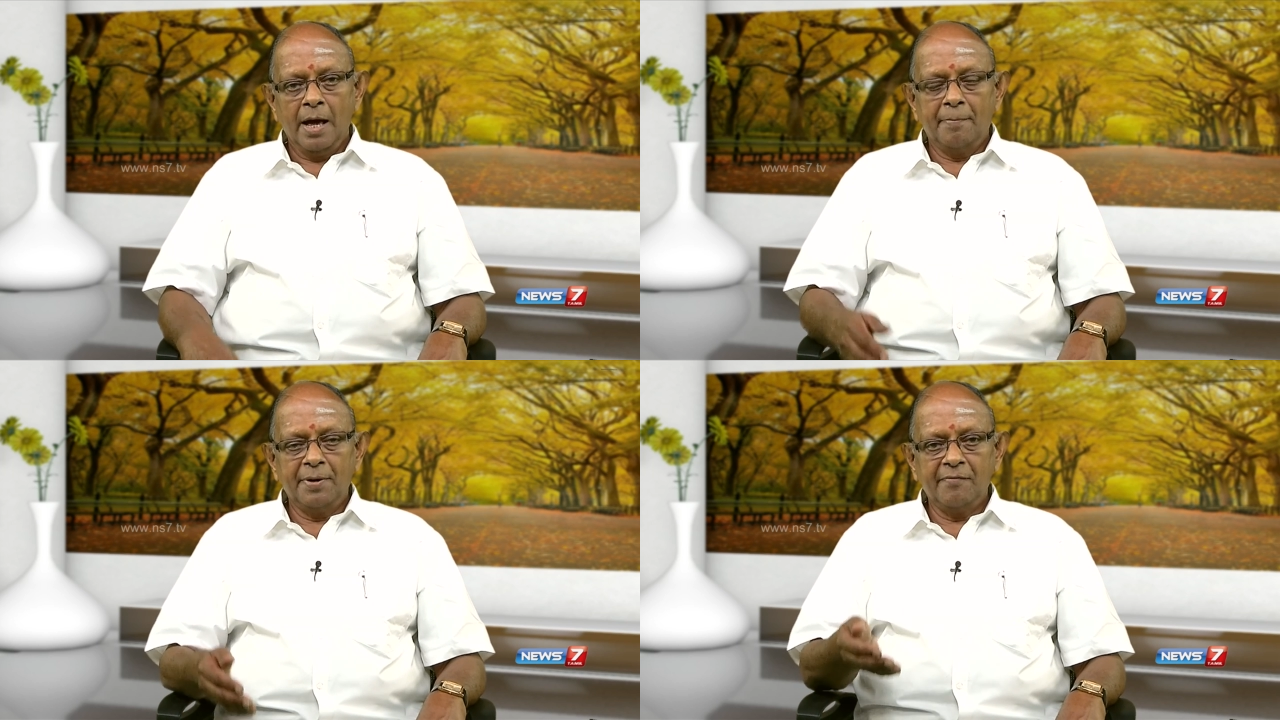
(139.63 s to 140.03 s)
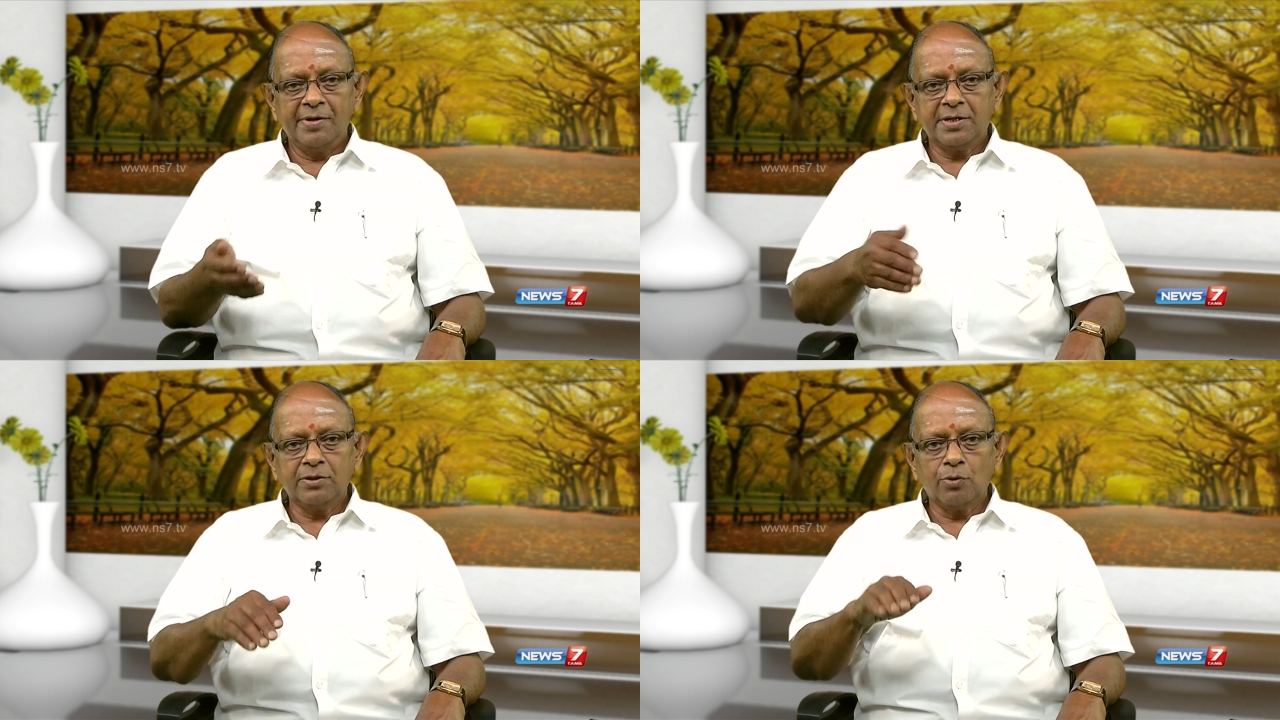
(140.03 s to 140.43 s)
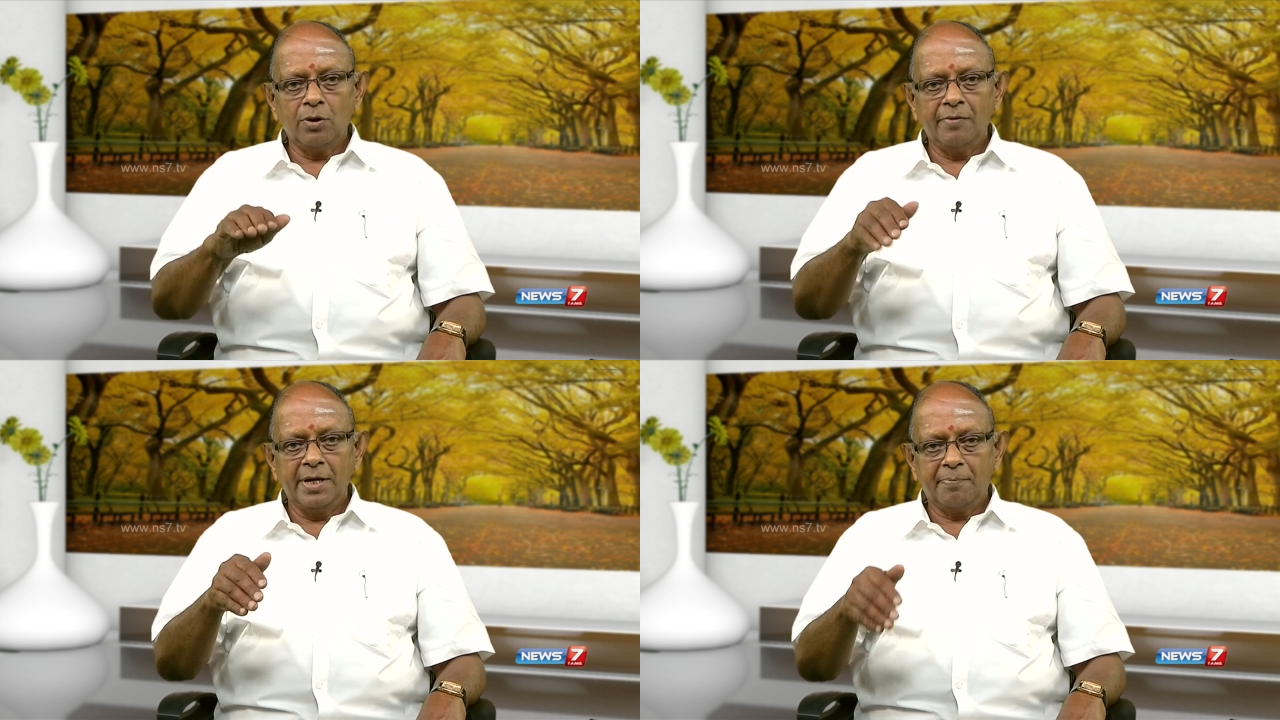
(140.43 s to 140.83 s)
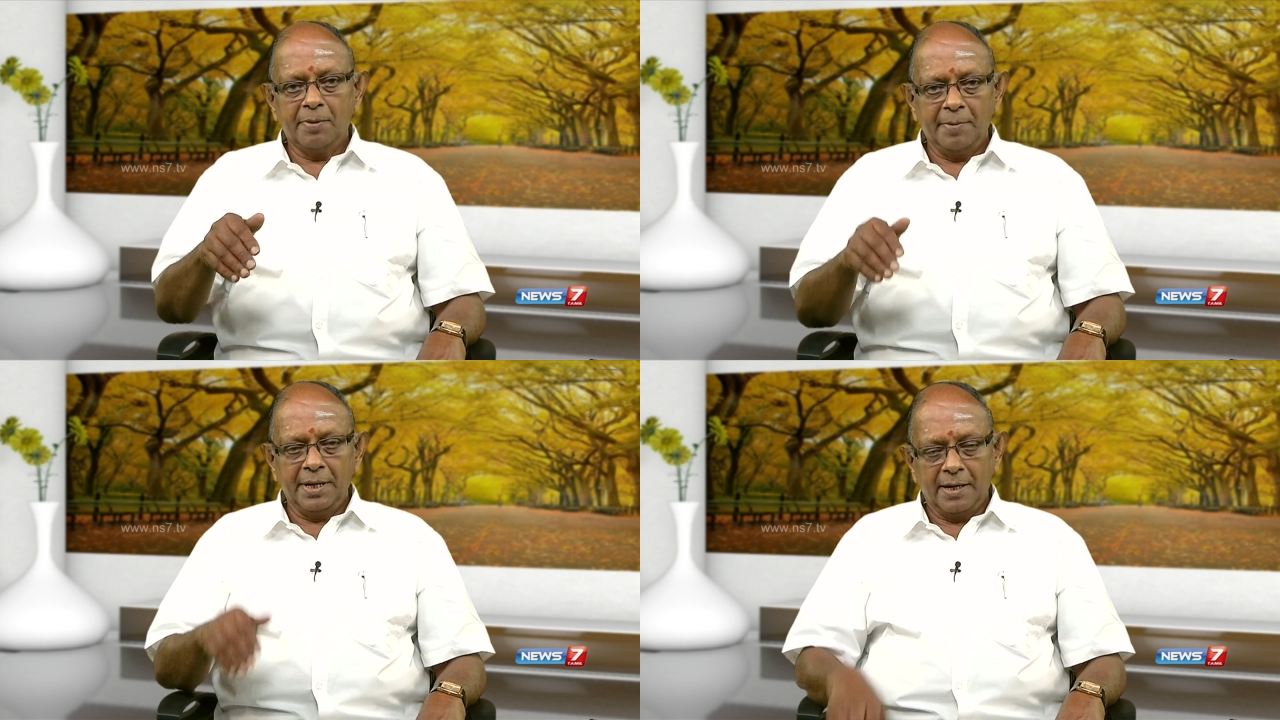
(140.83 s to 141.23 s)
அப்படி வெற்றி தோல்வி
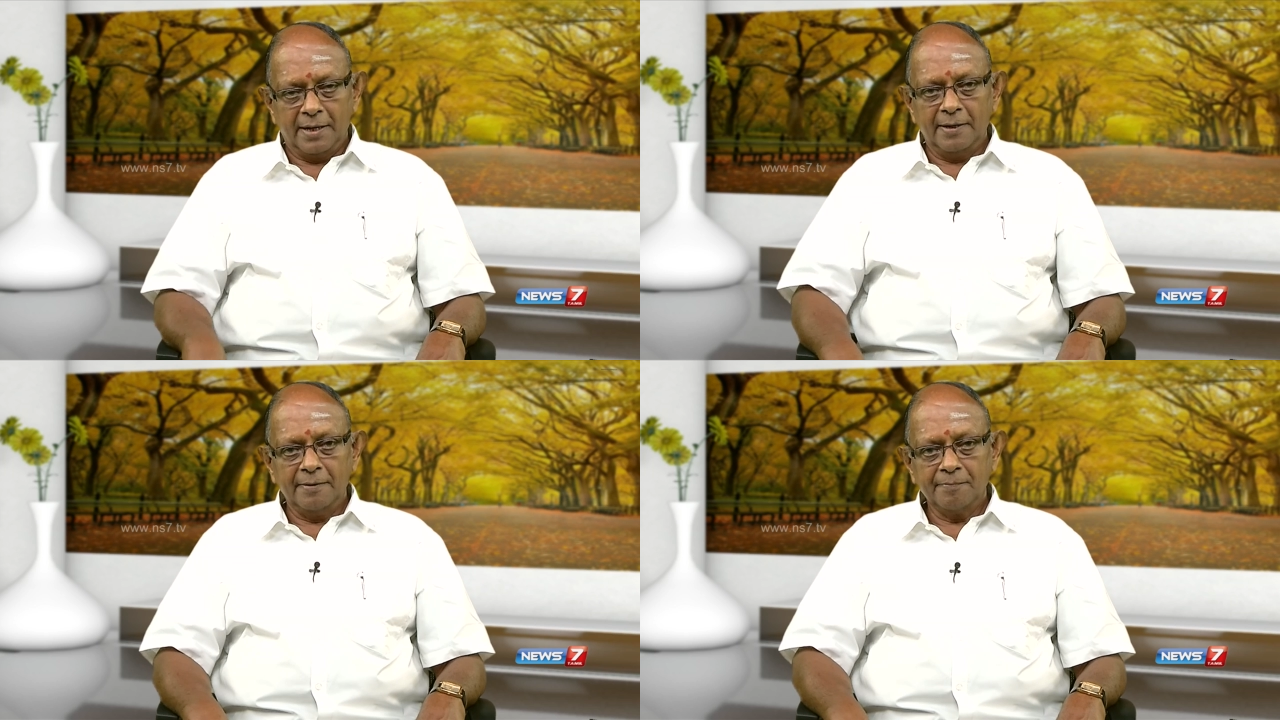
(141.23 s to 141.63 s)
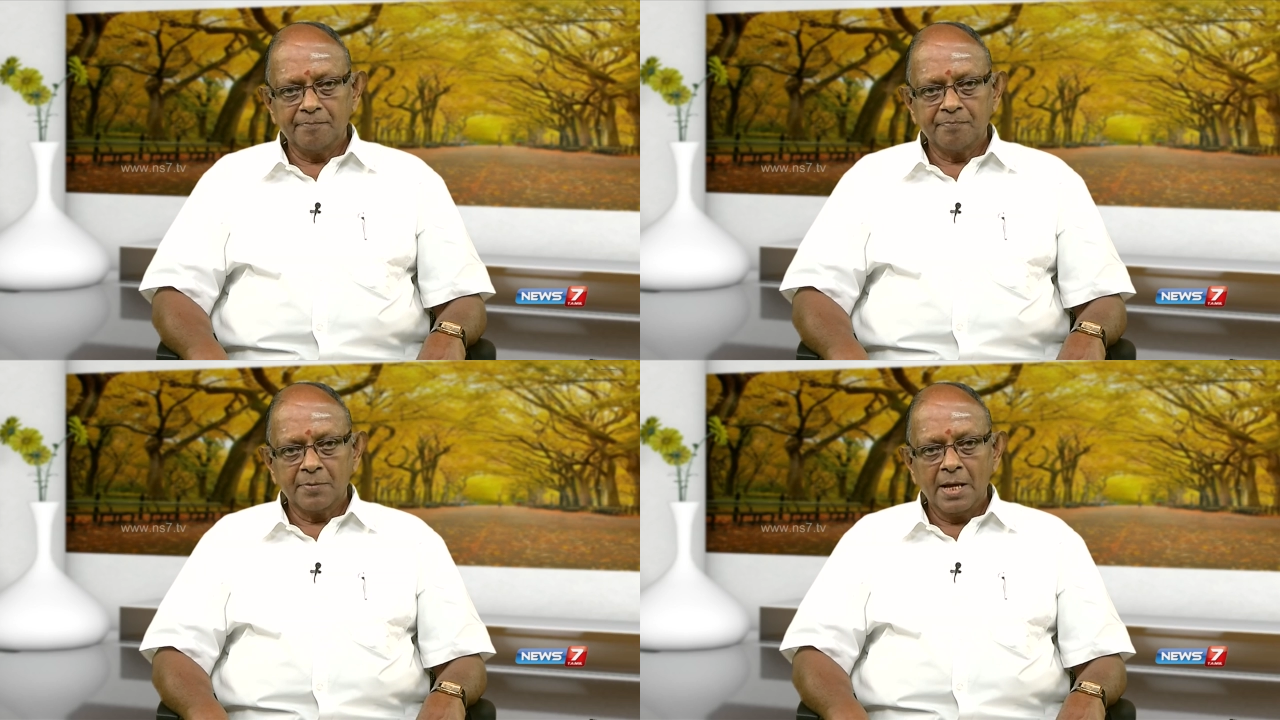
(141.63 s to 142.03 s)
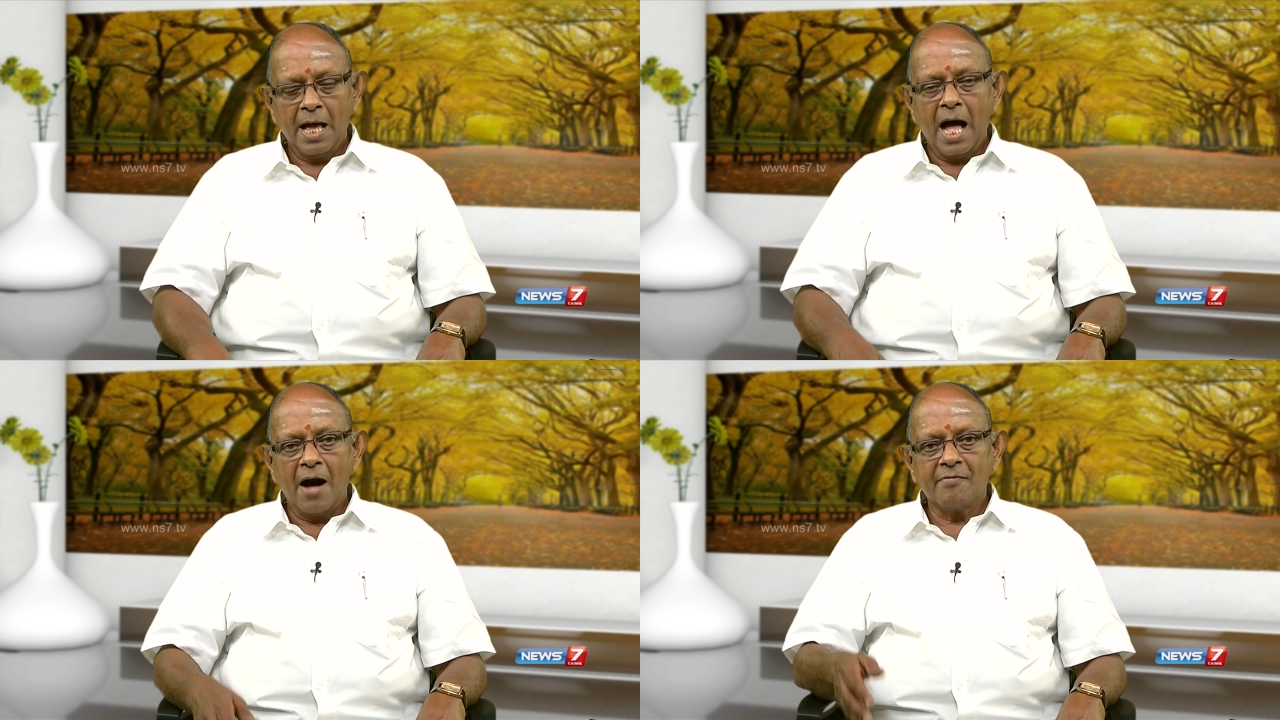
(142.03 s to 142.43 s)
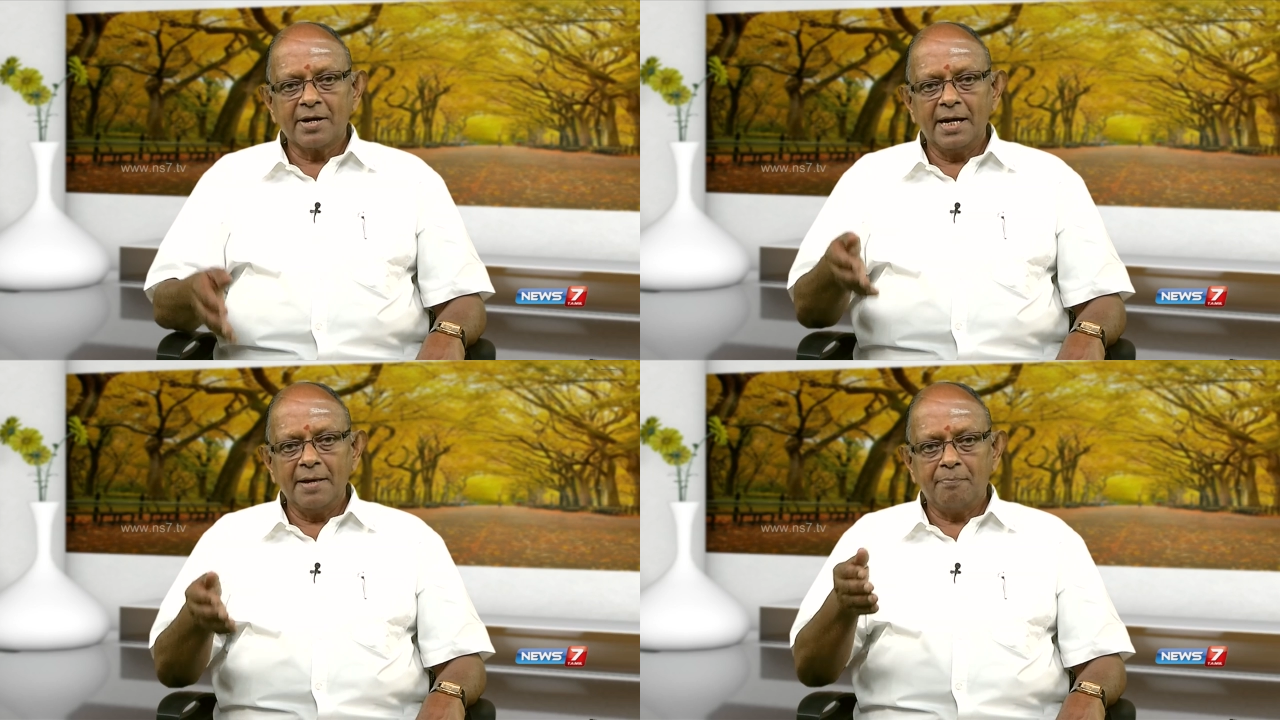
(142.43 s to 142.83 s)
ஏற்படுமேயானால்
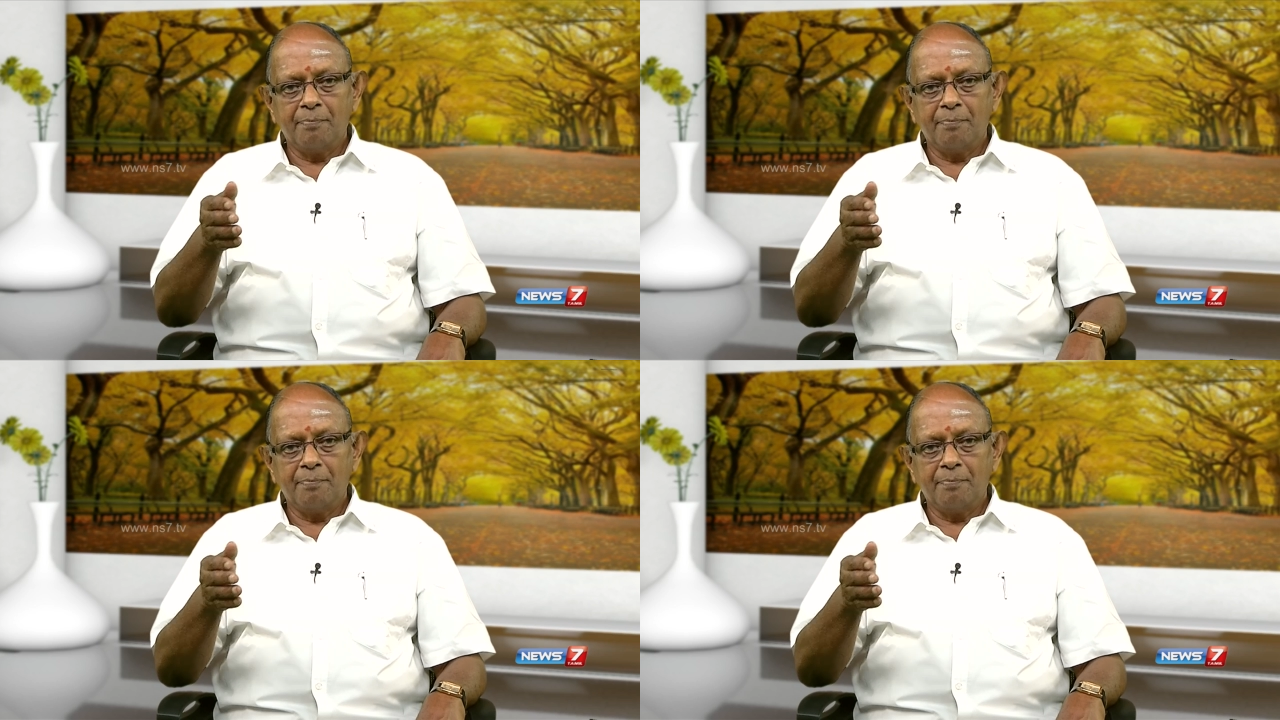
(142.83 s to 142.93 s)
அவர்களை